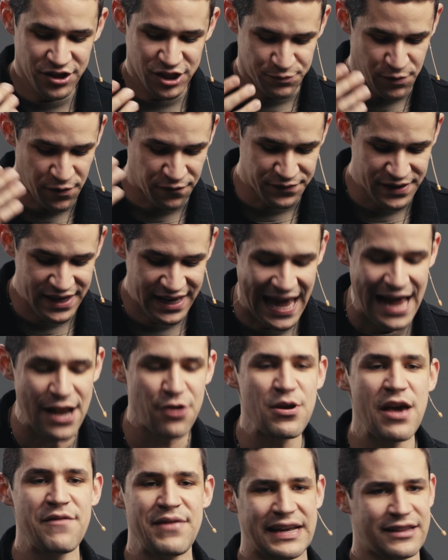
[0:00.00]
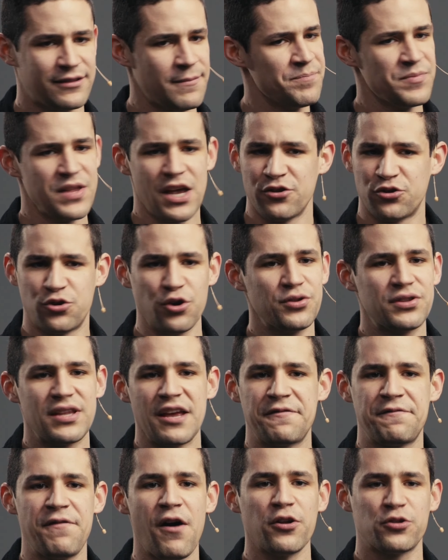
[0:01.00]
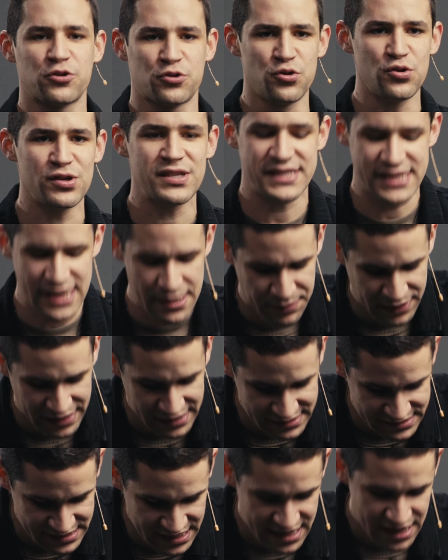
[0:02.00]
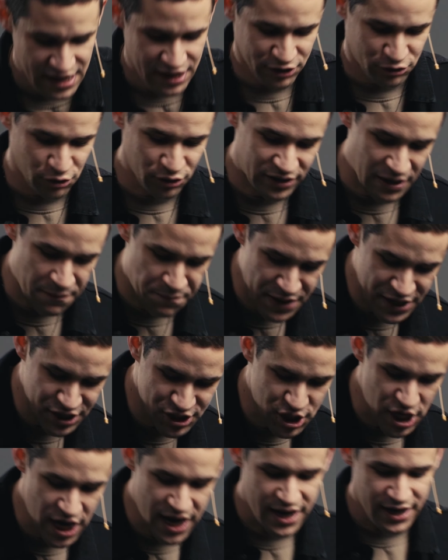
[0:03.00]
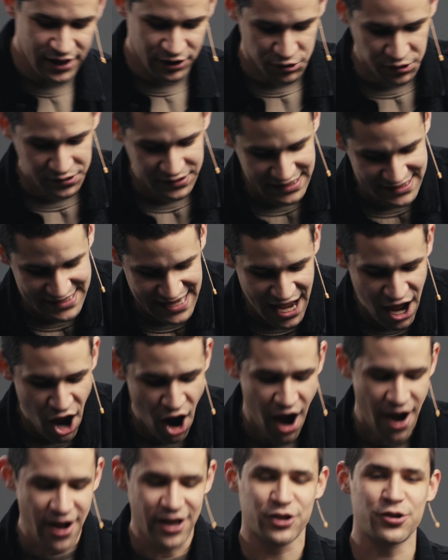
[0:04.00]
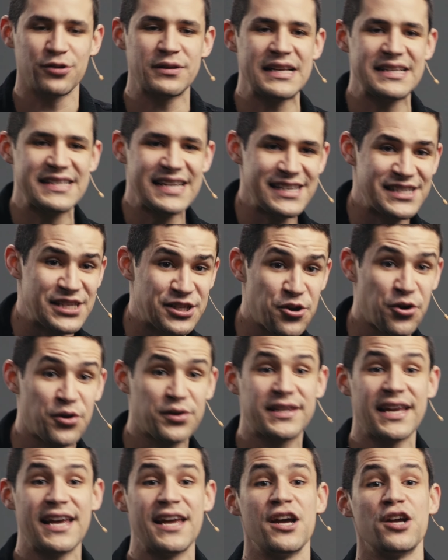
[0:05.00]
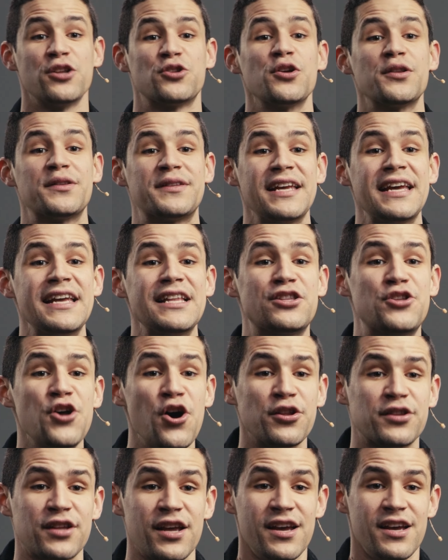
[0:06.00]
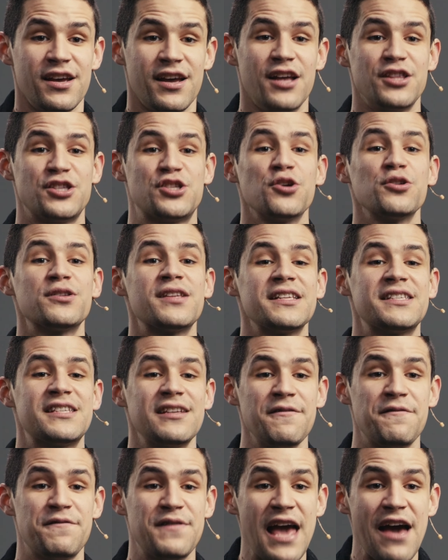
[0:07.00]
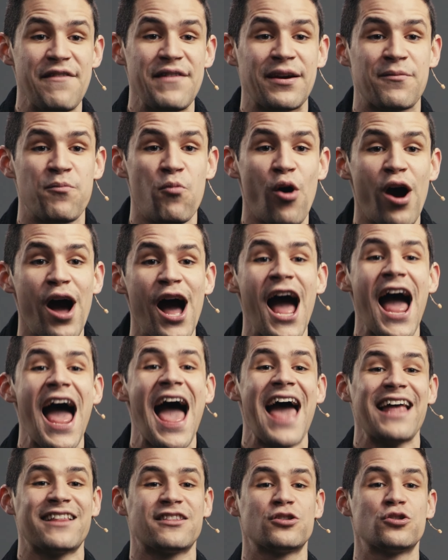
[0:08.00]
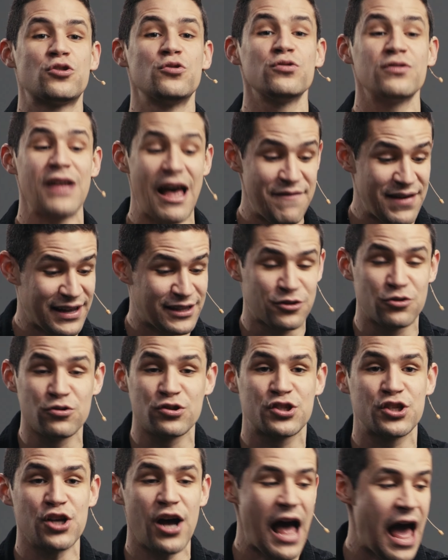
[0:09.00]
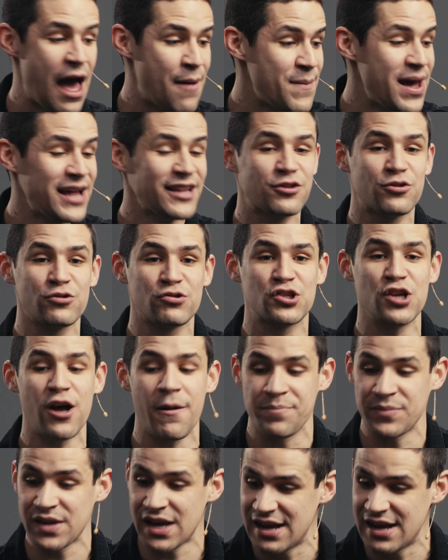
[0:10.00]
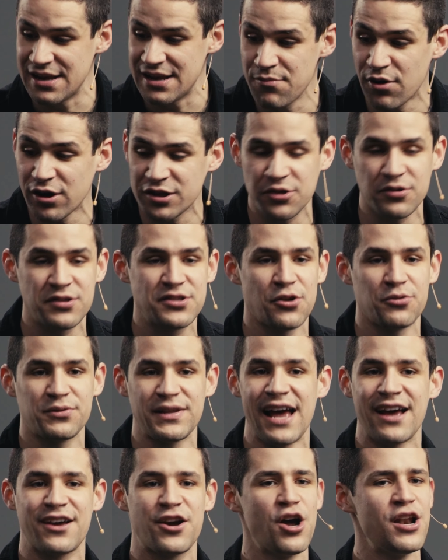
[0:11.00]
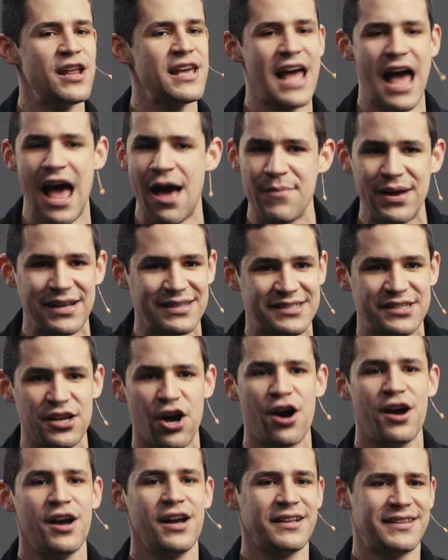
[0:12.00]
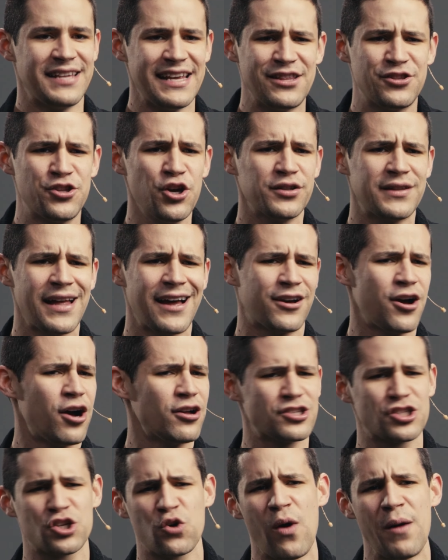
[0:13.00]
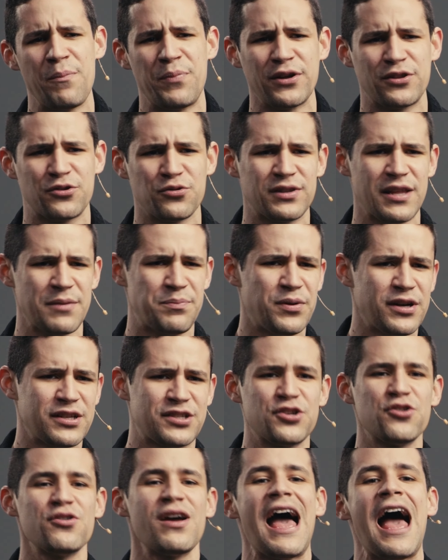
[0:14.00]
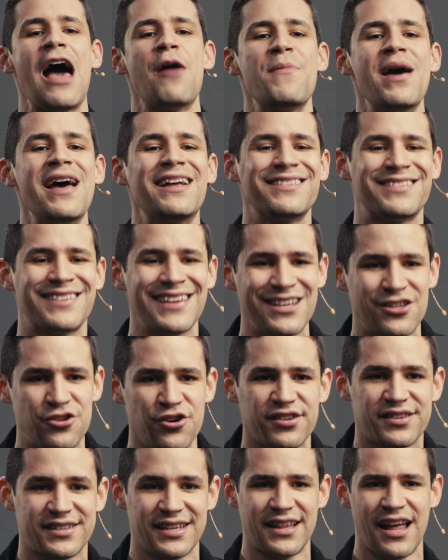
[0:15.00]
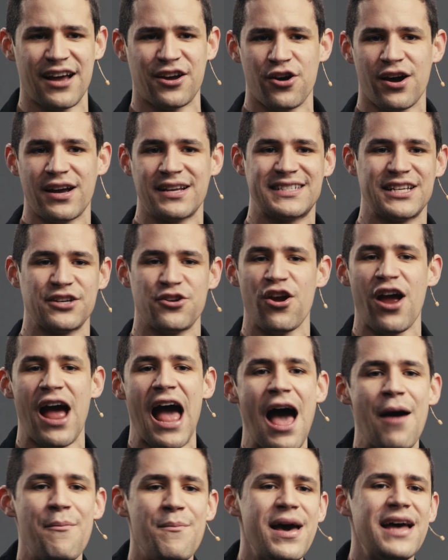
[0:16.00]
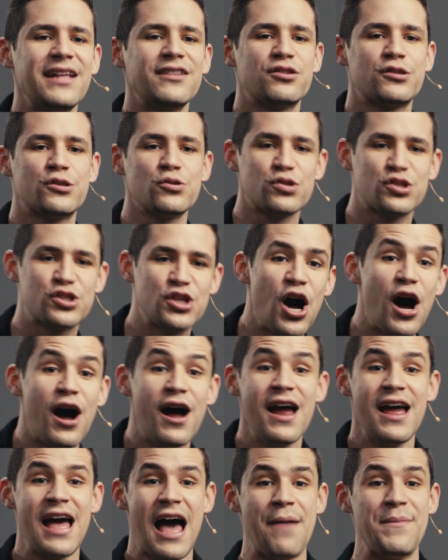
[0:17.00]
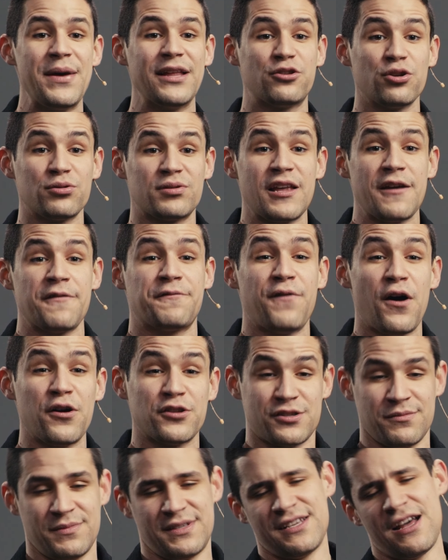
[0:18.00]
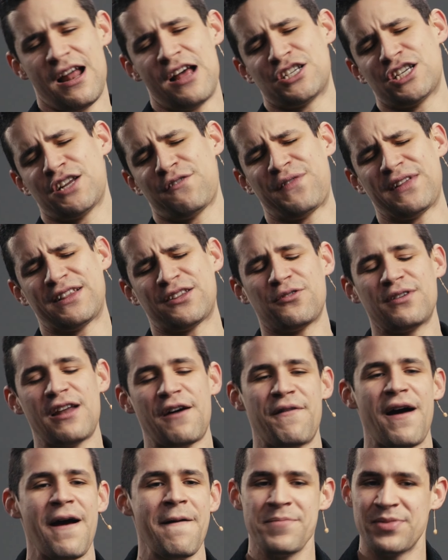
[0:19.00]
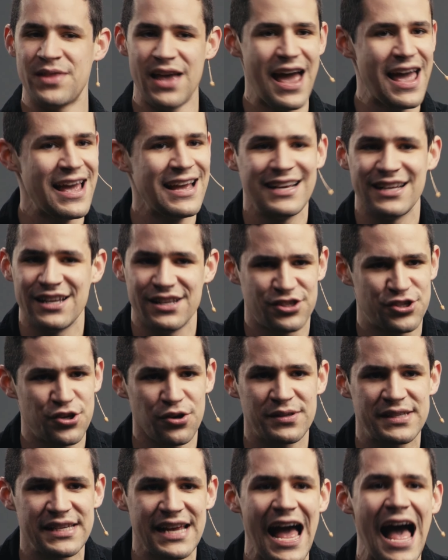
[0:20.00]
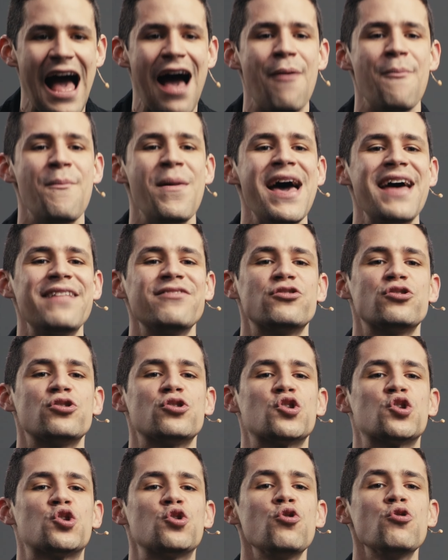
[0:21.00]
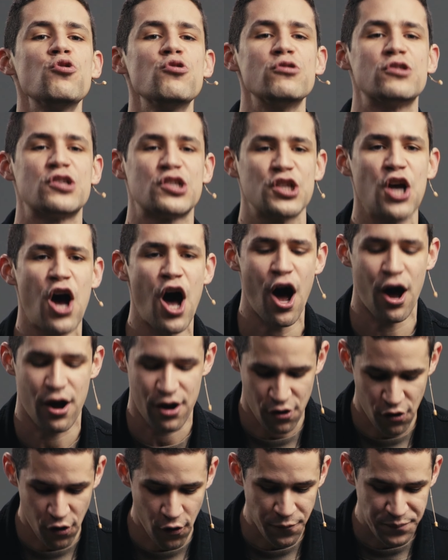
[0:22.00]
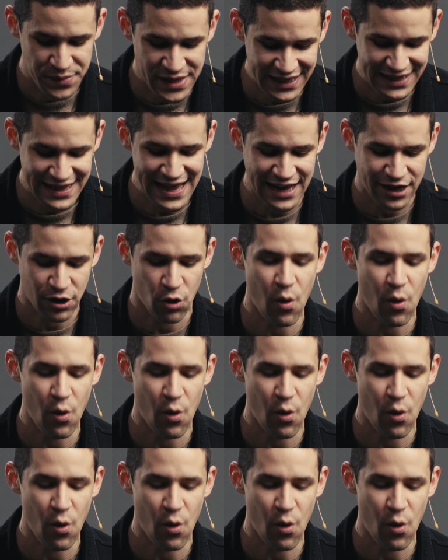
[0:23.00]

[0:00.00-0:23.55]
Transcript: Tu peux venir à lui avec toutes tes fautes, tout ce qui est brisé, tous tes péchés, toutes tes erreurs, toutes tes insécurités, tous tes doutes. Euh, Dieu te dit, viens avec moi avec tout ça, amène tout ça. Les morceaux qui sont à recoller, amène ça. Tes doutes encore, tu crois pas tout, n'es pas sûr, amène tes doutes. Tu es encore insécure, amène tout ça. Amène toutes tes fautes. Tu me dis, ah, j'ai fait trop d'affaires. Dieu dit, amène tout ça au pied de la